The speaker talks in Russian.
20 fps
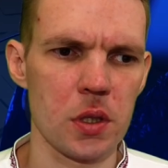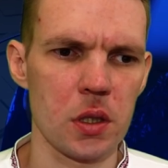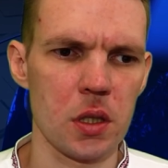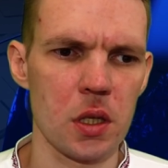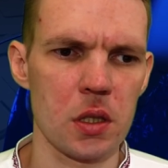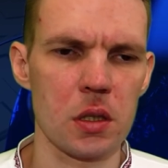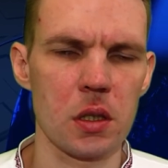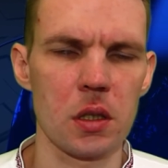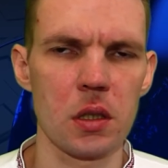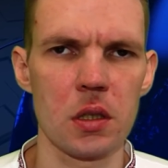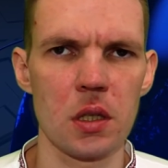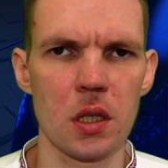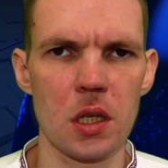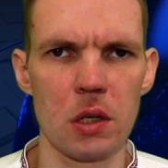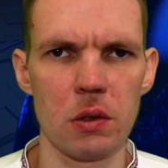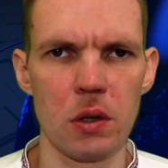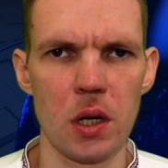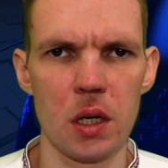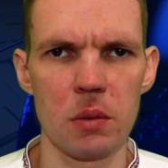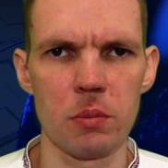Сергея
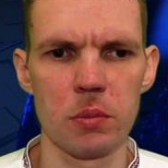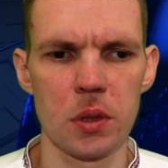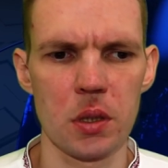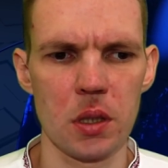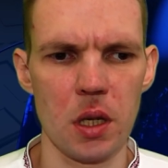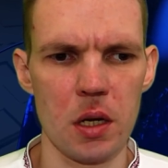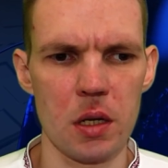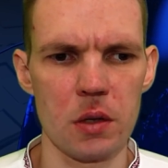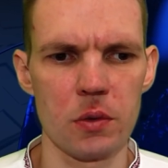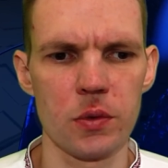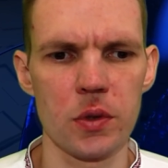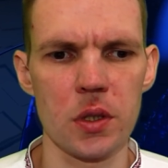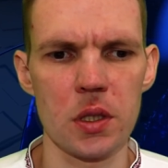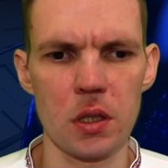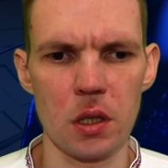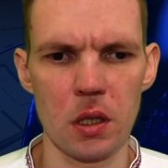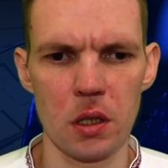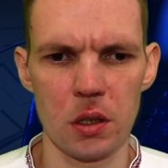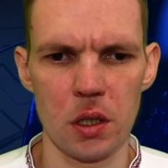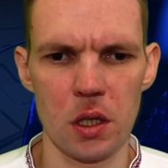Скрынникова было
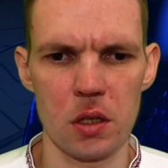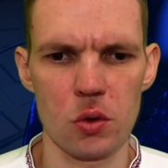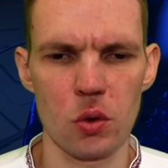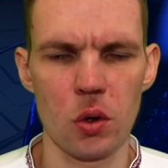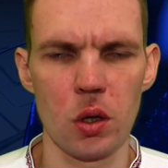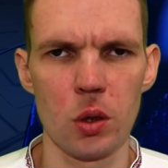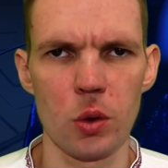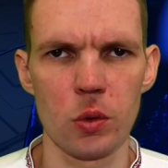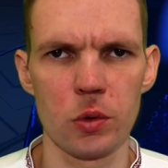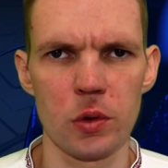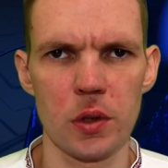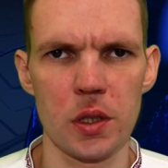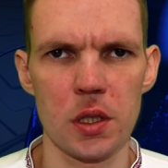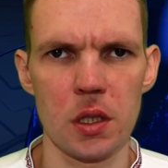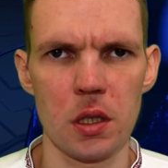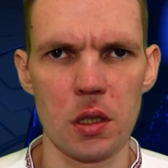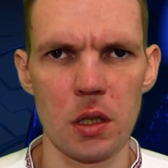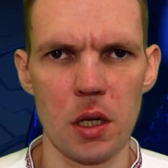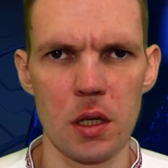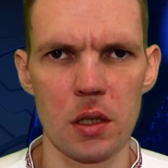выделено из уголовного
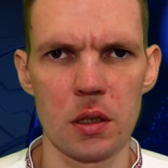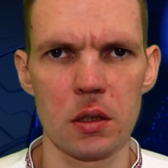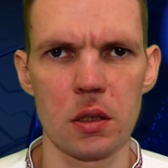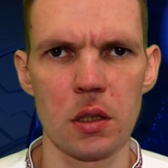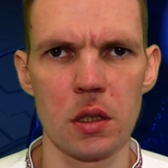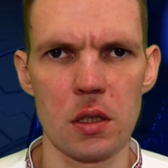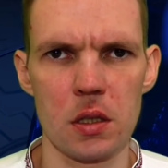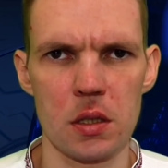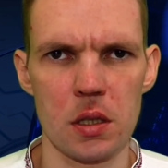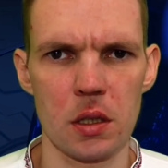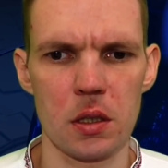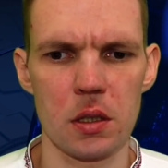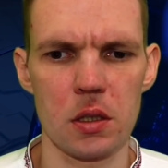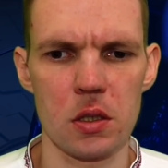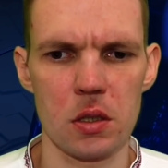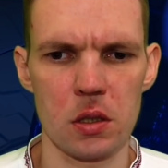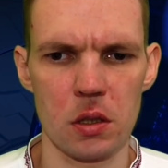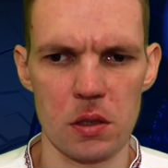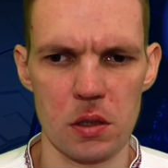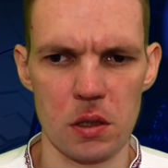дела Дениса
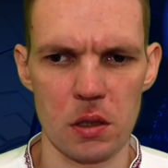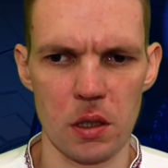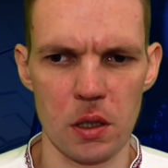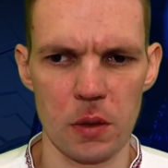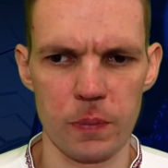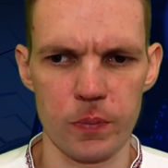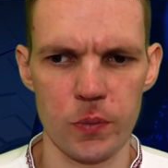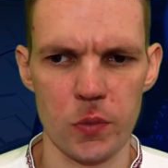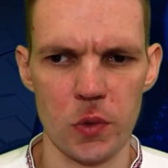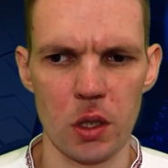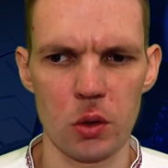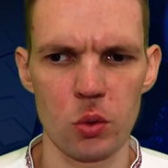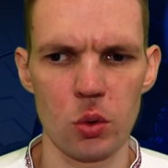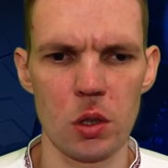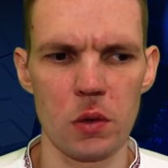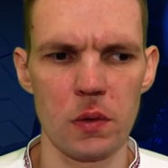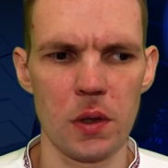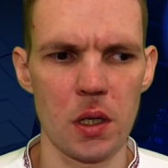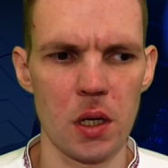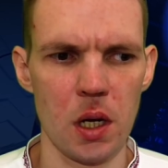Кристенсена,
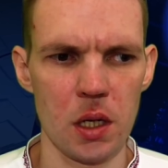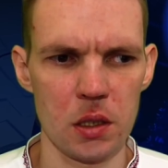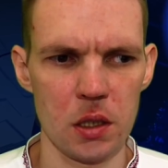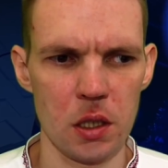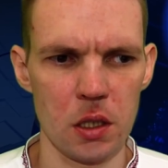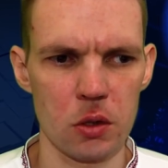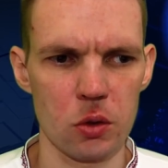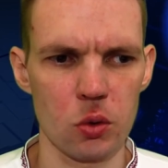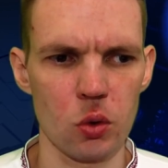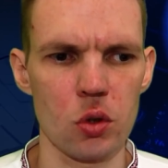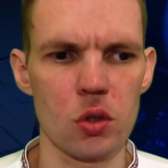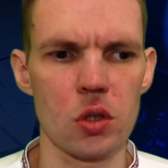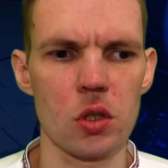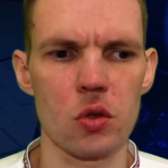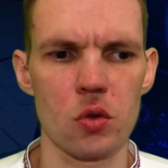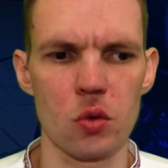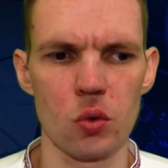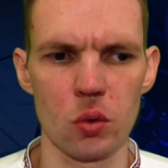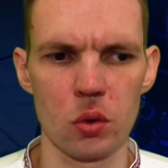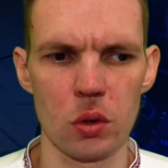которого ранее тот
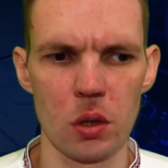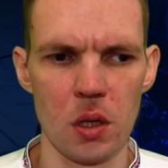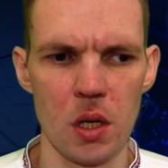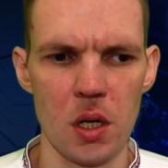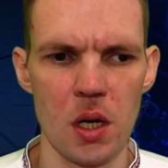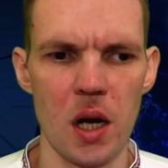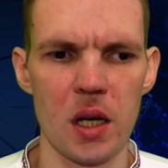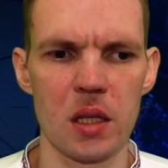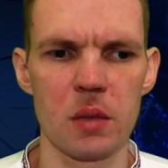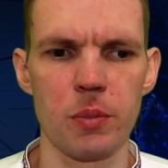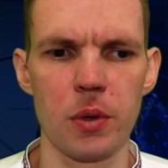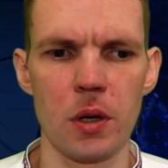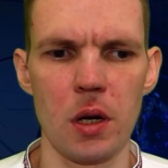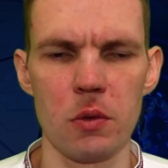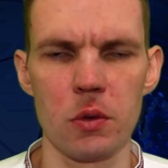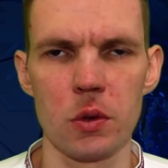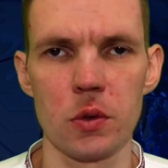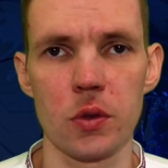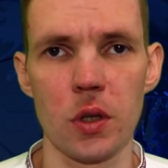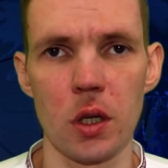же суд
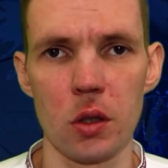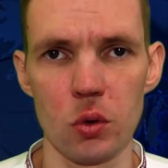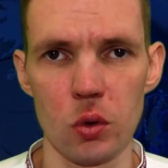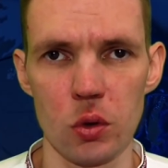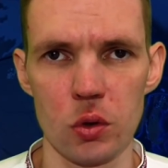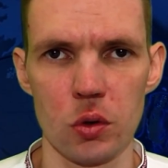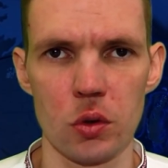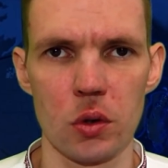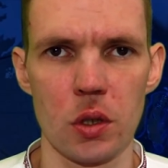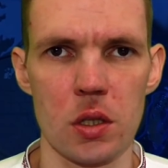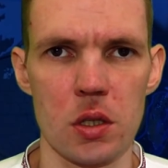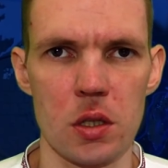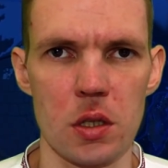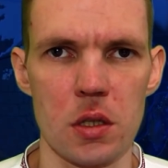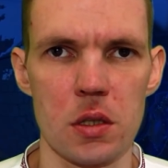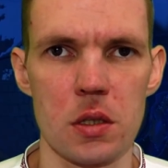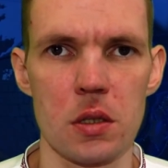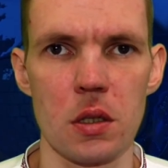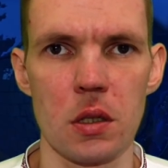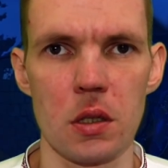отправил в колонию на
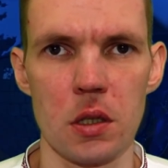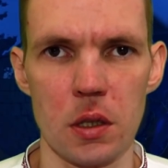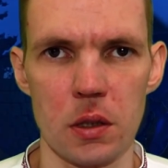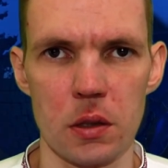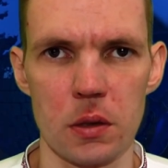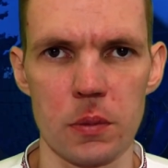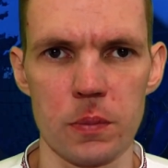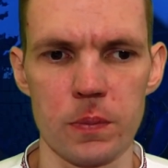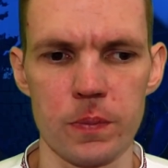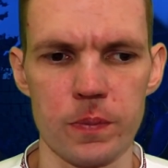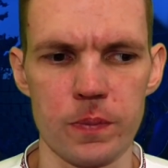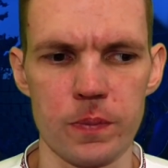6 лет.